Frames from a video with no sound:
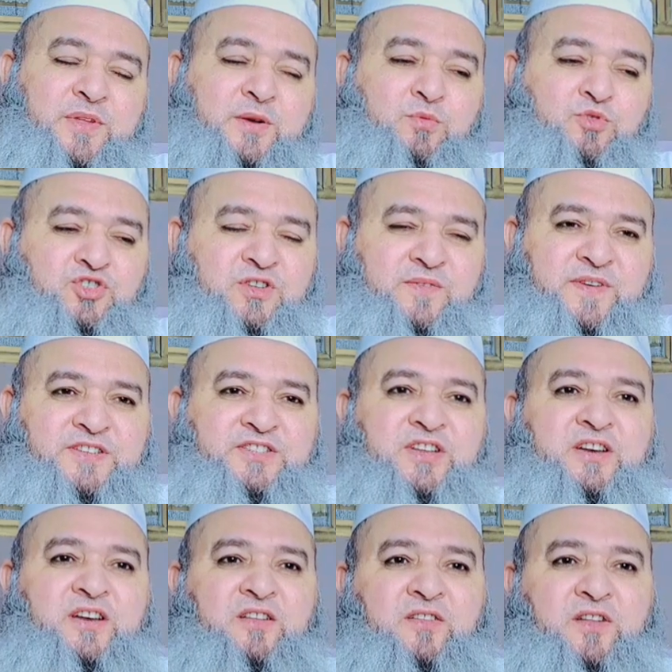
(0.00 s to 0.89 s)
मेरे मुस्तफ़ा
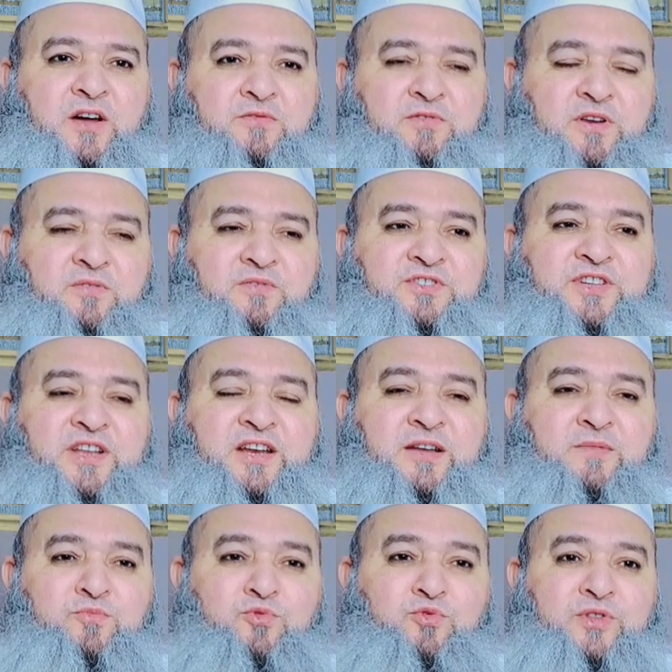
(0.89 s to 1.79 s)
सल्लल्लाहु अलैहि
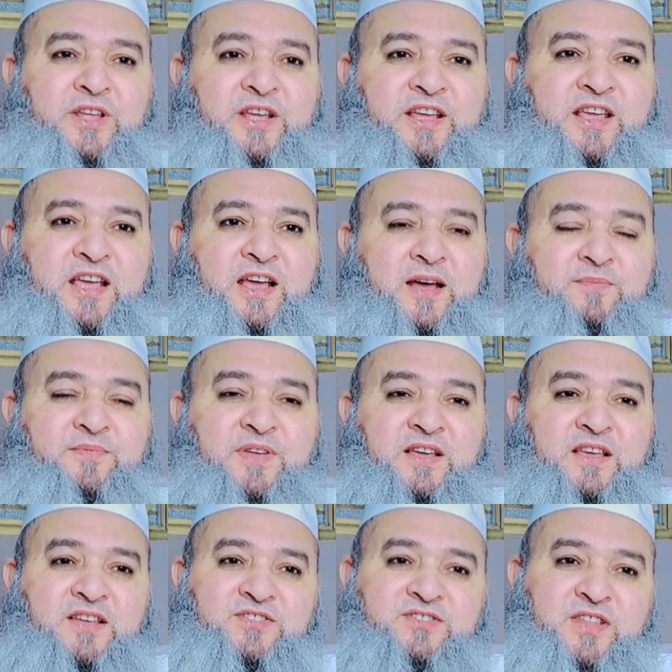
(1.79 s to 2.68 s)
वसल्लम को देखें आप
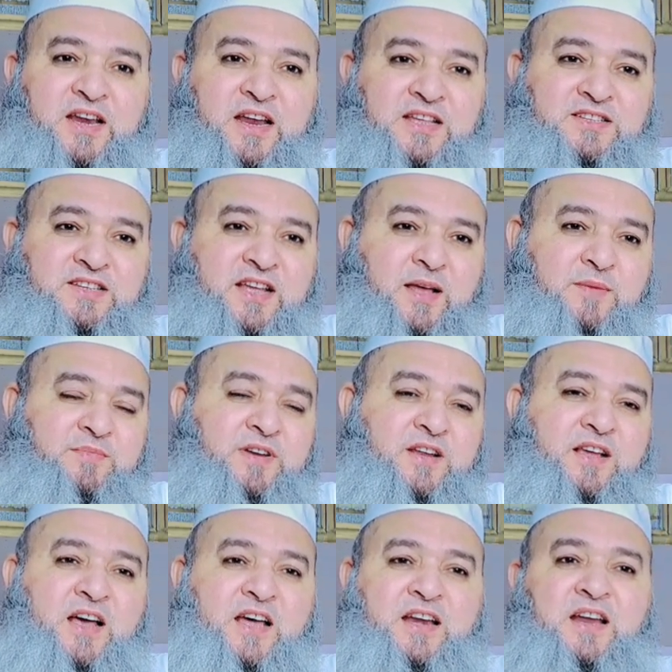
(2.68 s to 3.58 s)
कि किस तरह से
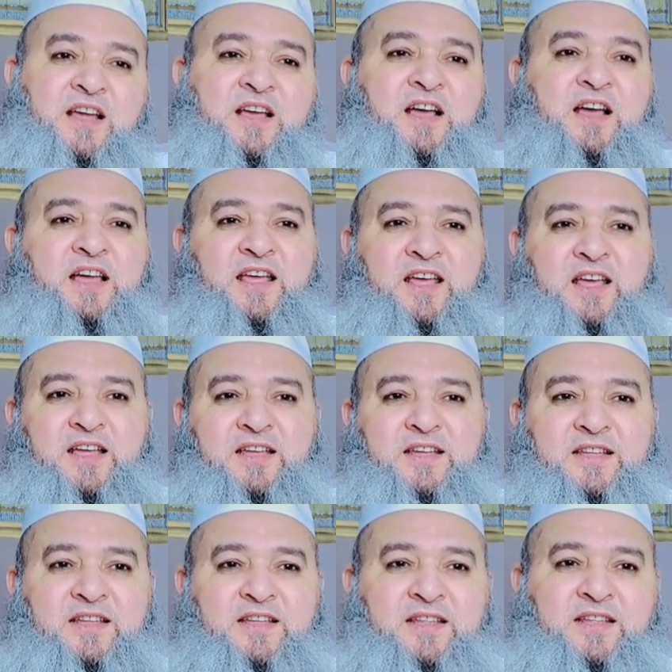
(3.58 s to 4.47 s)
आपने खाना खाया
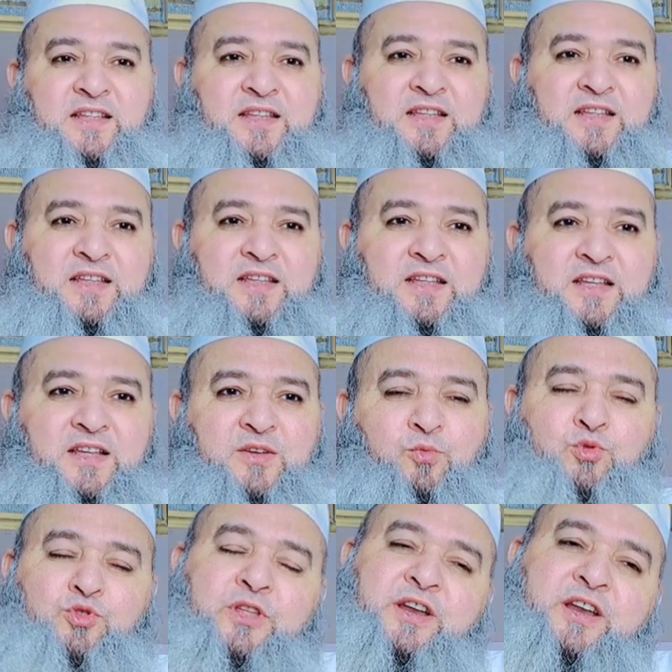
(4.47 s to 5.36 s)

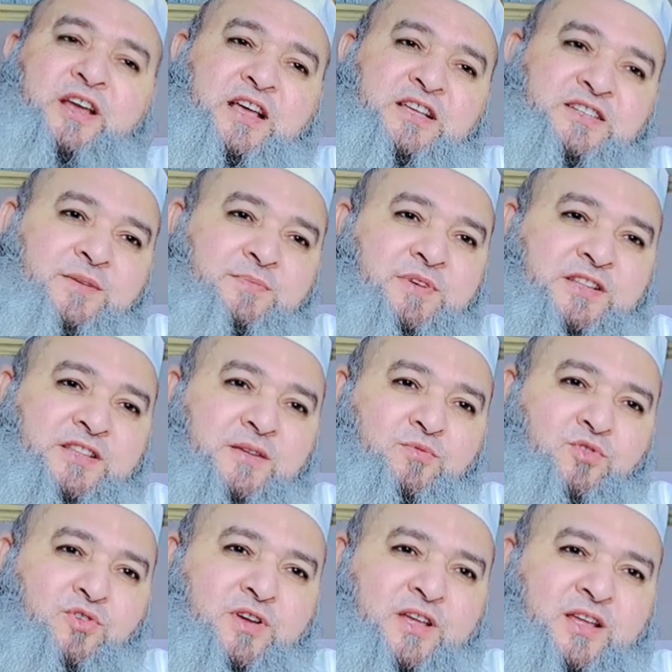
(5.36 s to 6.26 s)
वो तरीक़ा सब
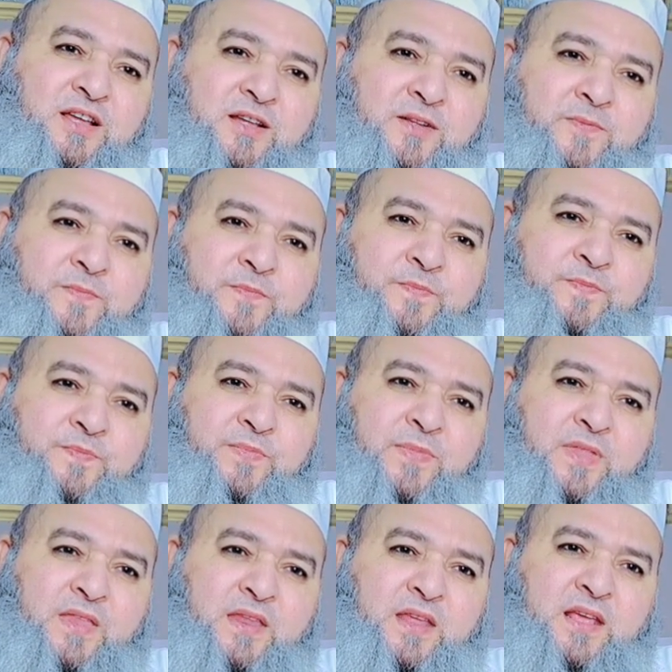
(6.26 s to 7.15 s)
ख़त्म हो गया
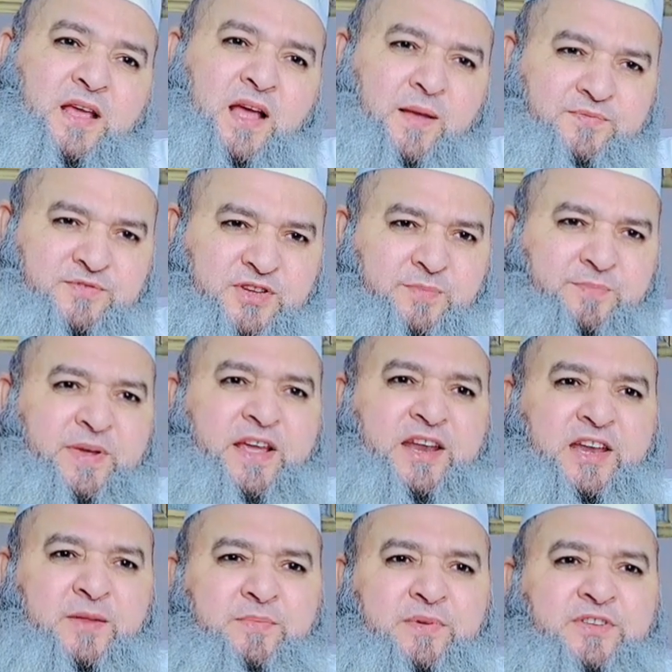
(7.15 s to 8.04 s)
अब से
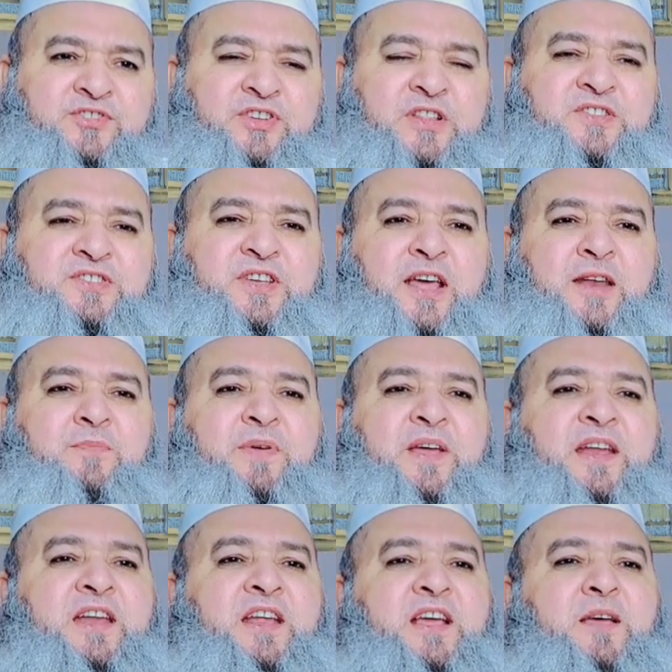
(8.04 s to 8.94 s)
पहले भी चंद साल
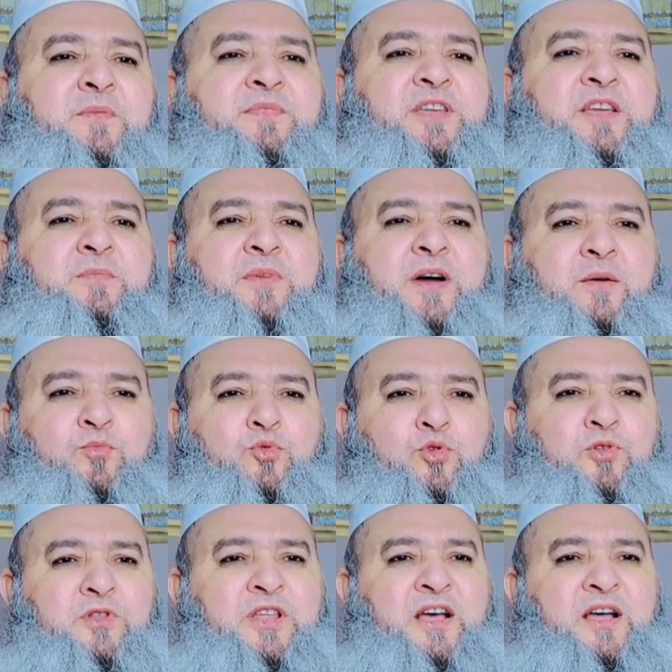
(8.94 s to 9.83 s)
पहले का भी ये
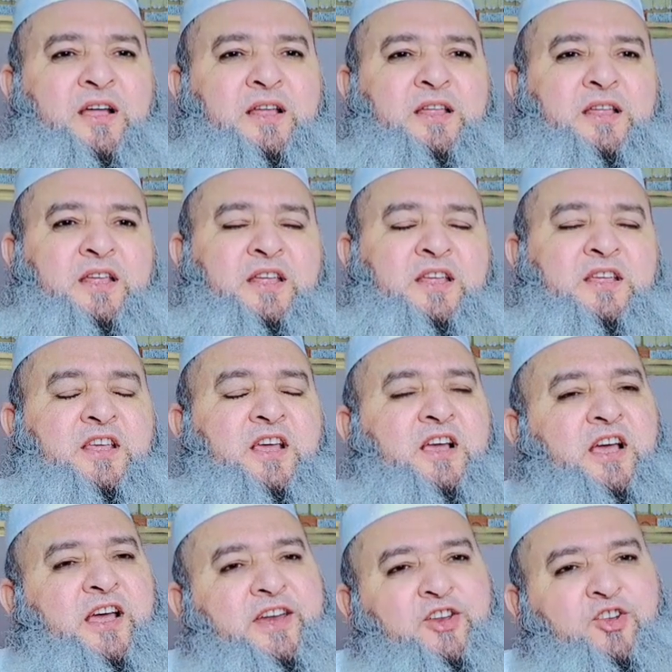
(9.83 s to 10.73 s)
मामूल था
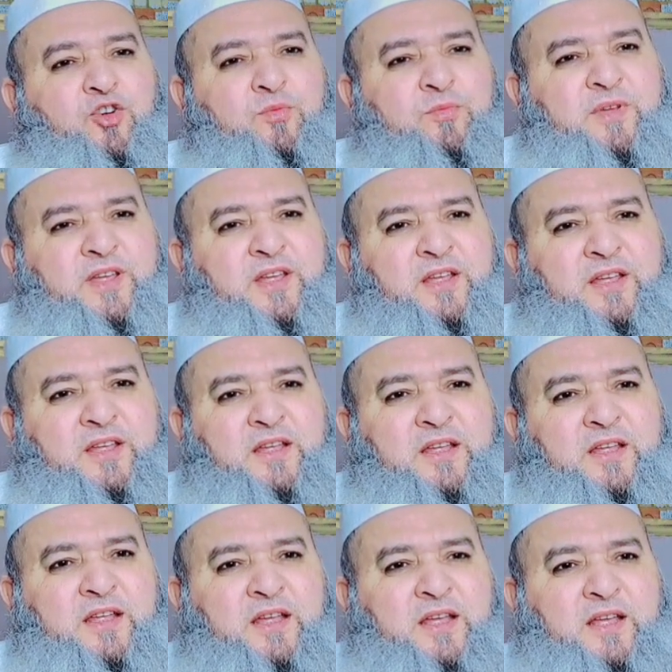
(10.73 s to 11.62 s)
कि गलियों में